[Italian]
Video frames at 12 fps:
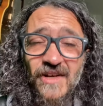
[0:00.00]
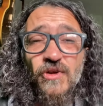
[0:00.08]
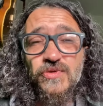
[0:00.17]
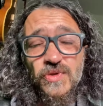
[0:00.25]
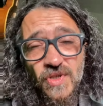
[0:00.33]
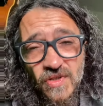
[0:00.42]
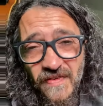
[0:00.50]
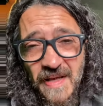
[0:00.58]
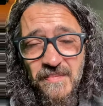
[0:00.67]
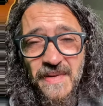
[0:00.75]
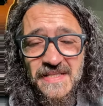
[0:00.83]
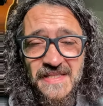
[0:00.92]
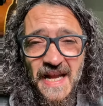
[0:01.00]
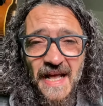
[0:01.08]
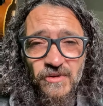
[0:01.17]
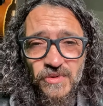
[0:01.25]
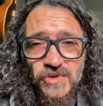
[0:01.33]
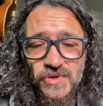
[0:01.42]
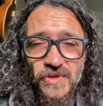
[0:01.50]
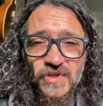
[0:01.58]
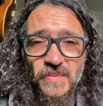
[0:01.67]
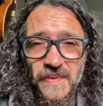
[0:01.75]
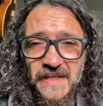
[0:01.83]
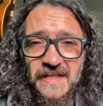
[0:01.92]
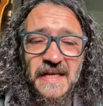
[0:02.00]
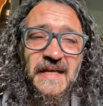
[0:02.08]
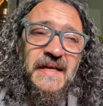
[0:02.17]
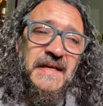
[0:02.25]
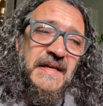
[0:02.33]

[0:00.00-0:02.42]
l'8 di novembre sarà anche un giorno, perché,